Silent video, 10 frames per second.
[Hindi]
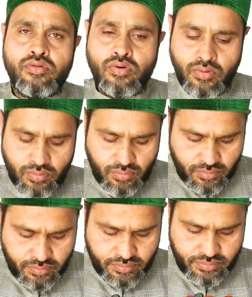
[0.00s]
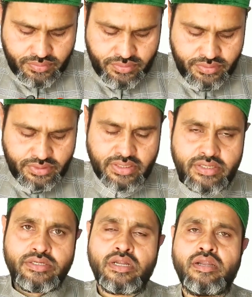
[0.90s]
जो
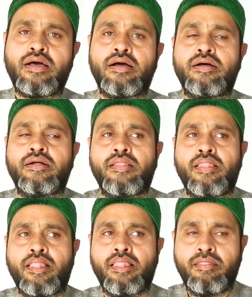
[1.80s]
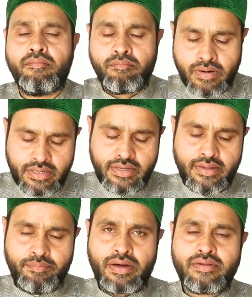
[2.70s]
चेंगी चल्ला मंडी
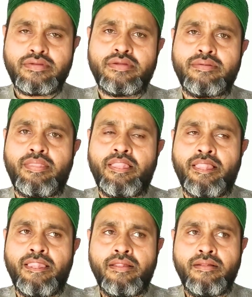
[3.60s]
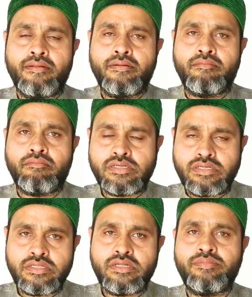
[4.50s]
के पास
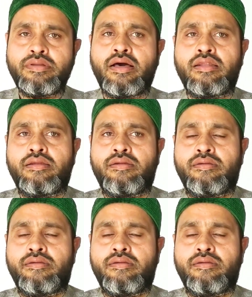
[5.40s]
मस्जिद बिलाल